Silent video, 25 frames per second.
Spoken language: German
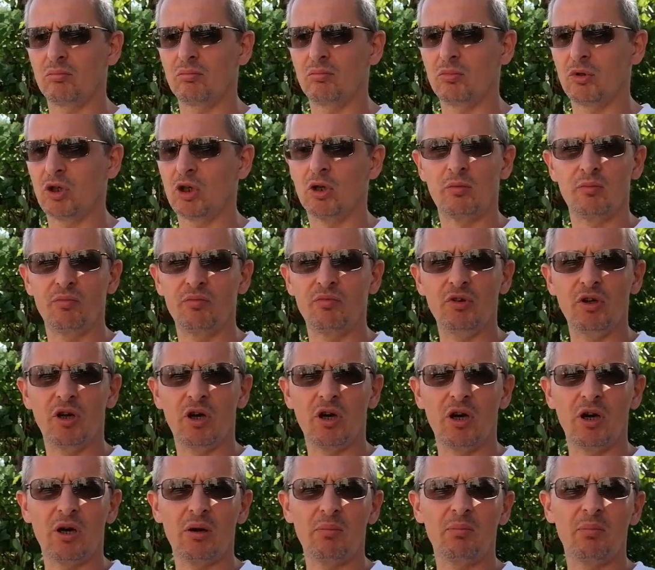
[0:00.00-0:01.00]
ja, wir
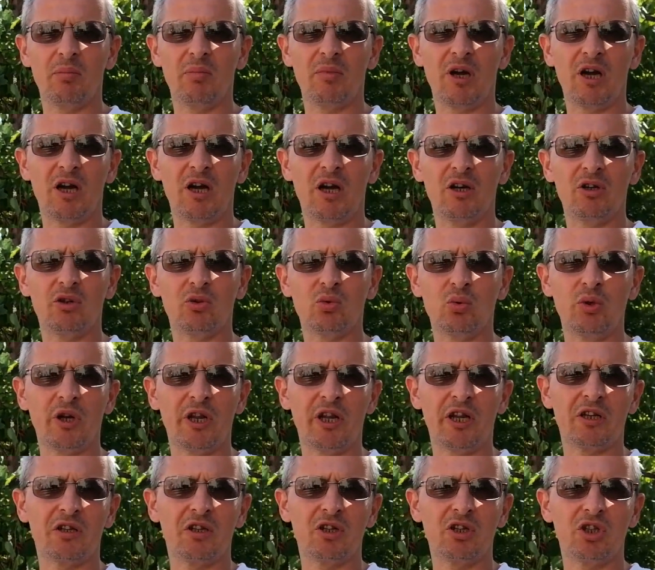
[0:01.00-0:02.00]
haben halt
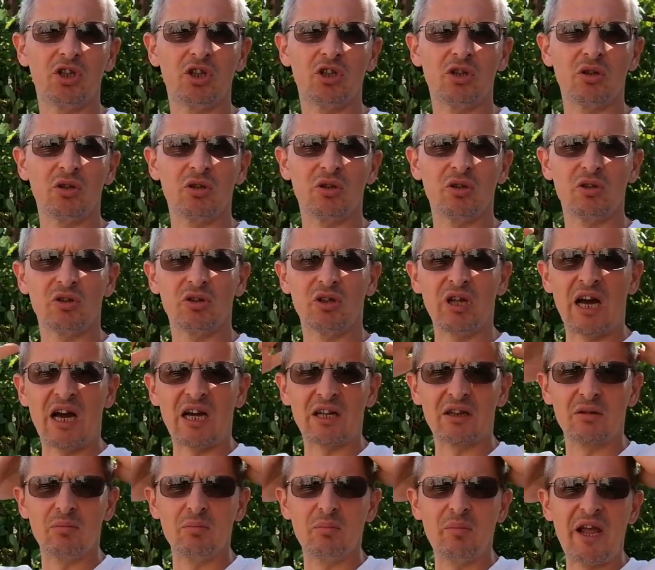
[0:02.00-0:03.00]
unendlich äh,
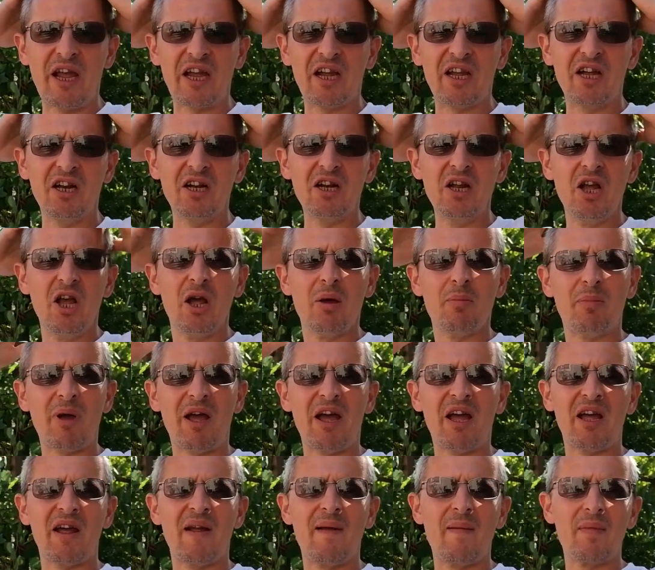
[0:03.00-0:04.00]
Datenmengen.
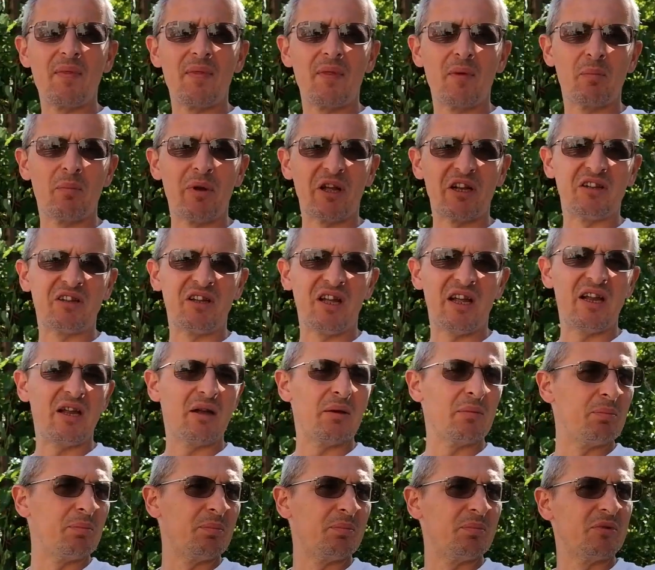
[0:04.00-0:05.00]
Bei, bei
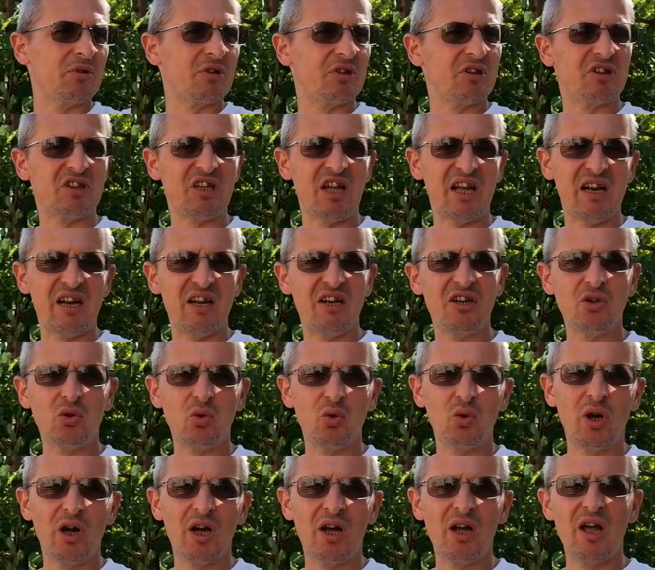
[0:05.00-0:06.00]
Te
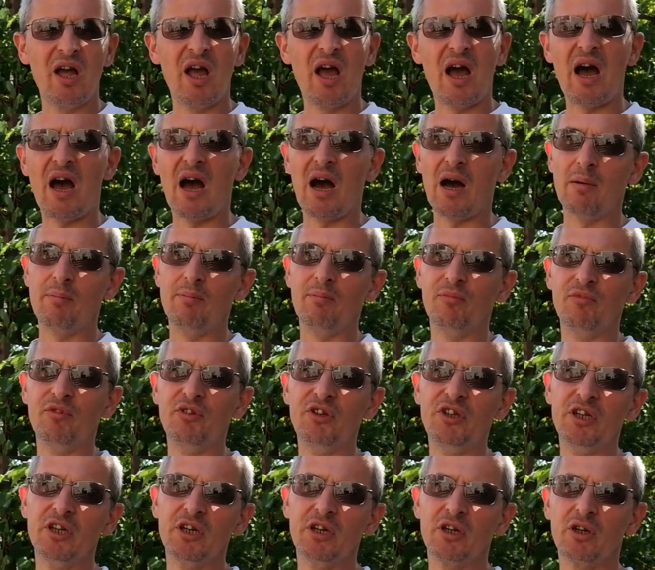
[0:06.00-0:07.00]
Telenor haben
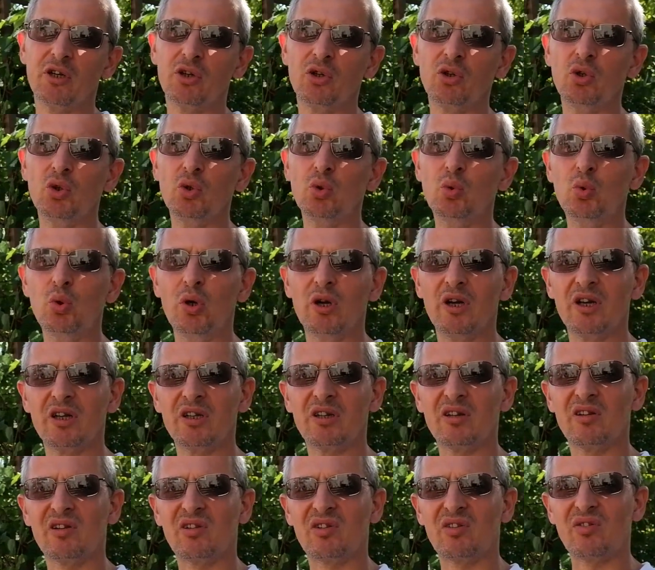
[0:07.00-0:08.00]
wir nur
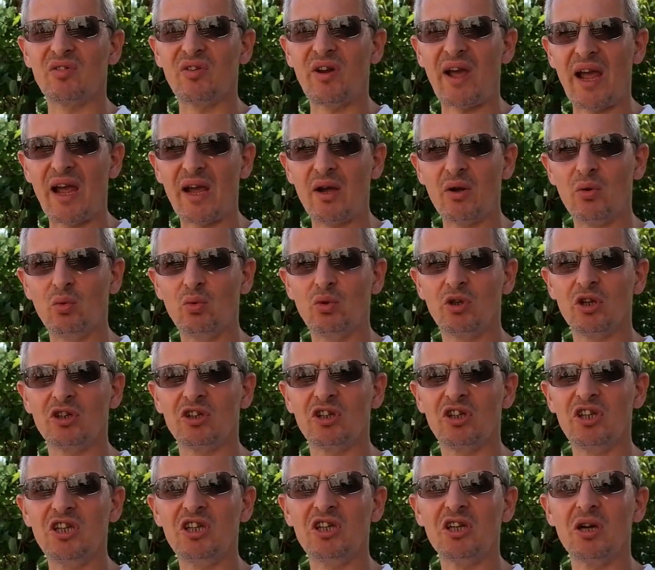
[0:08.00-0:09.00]
200
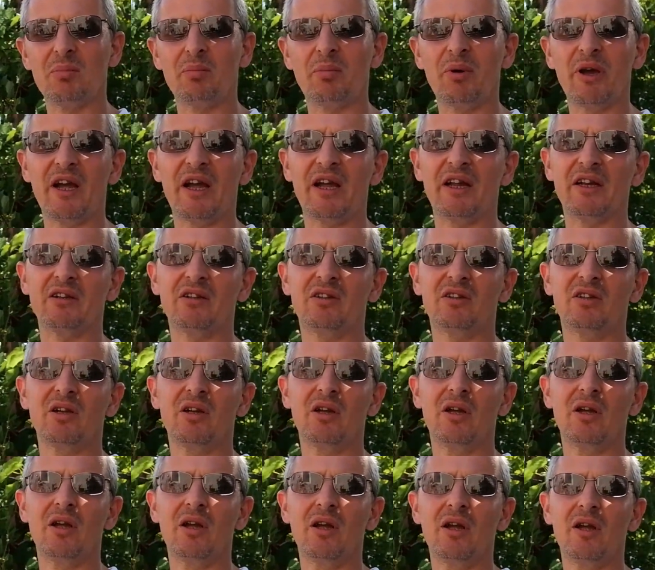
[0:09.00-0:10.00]
Gigabyte.
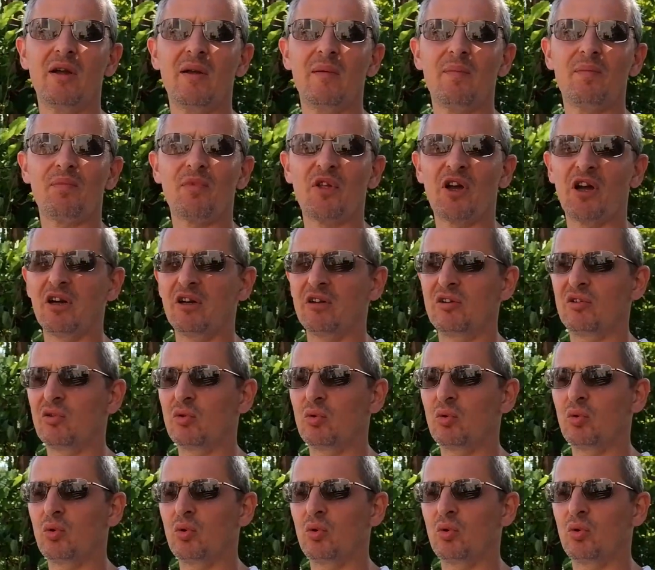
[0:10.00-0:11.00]

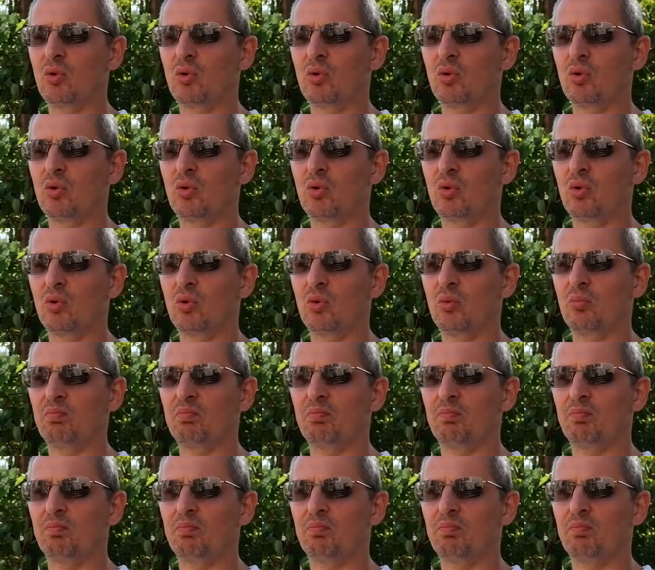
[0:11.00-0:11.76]
Also